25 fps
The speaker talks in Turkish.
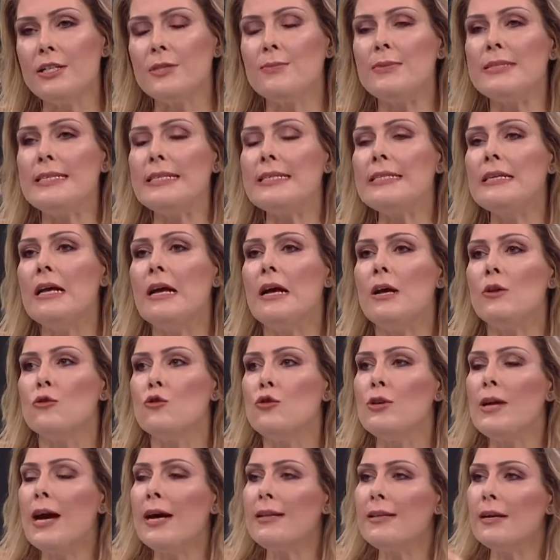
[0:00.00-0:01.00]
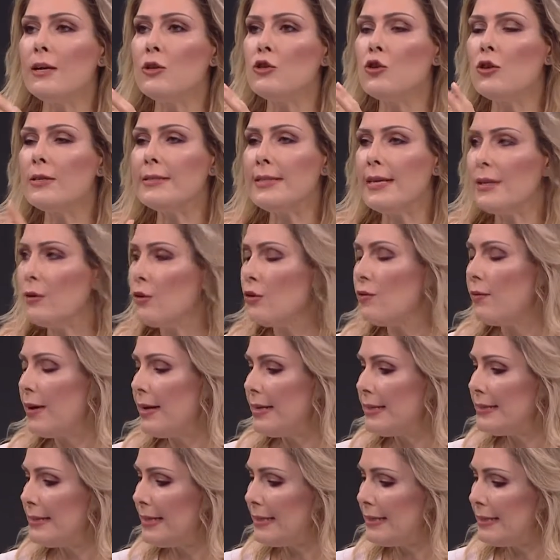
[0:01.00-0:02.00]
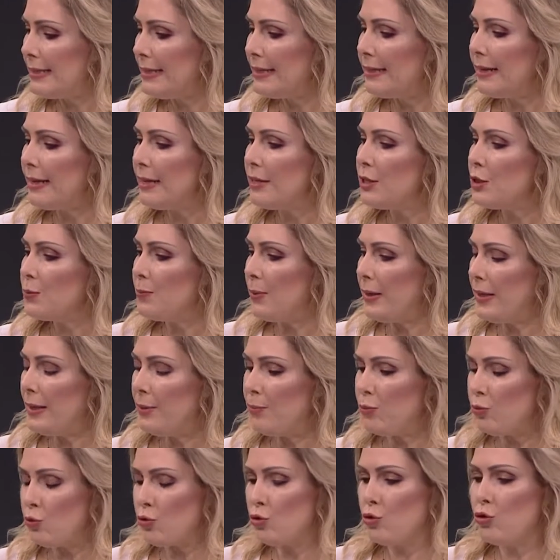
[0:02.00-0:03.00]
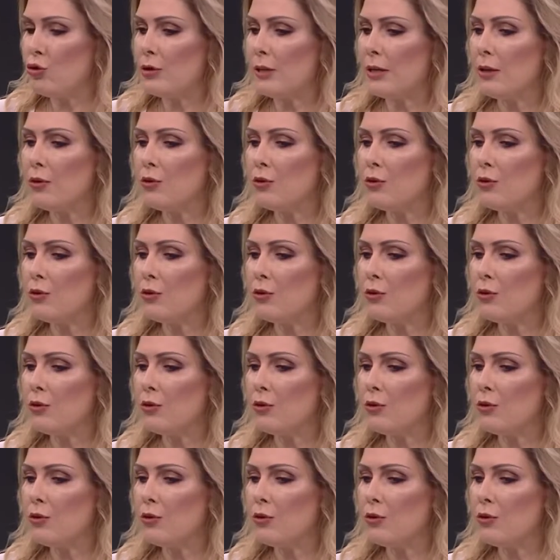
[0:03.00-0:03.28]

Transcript: Şimdi siz dünyadaki çok sayıda üniversiteyle de işbirliği yapıyorsunuz.